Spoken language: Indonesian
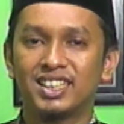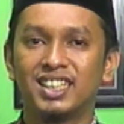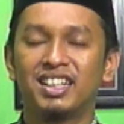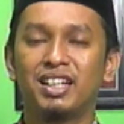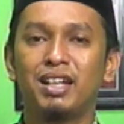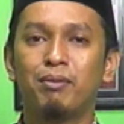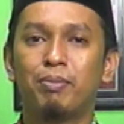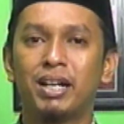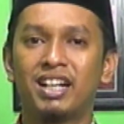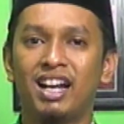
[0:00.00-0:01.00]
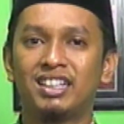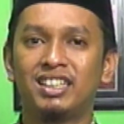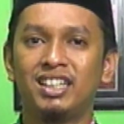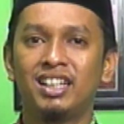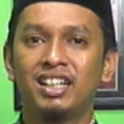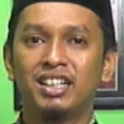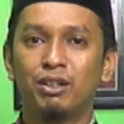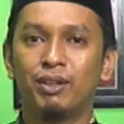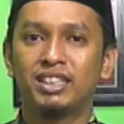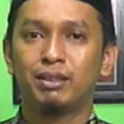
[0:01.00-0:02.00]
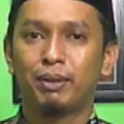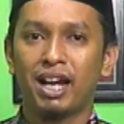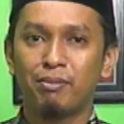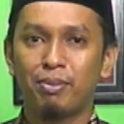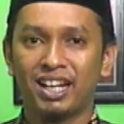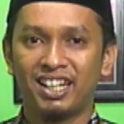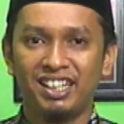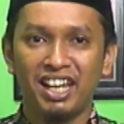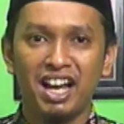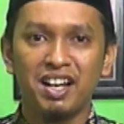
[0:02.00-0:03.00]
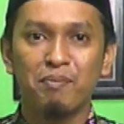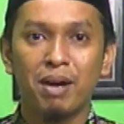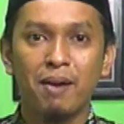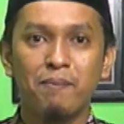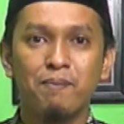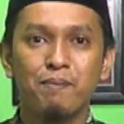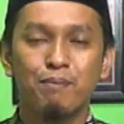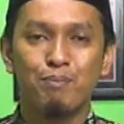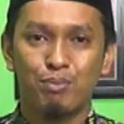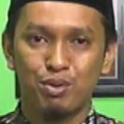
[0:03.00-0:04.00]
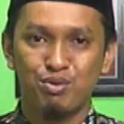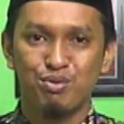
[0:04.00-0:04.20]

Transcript: Jadi ibadah haji diwajibkan bagi yang mampu.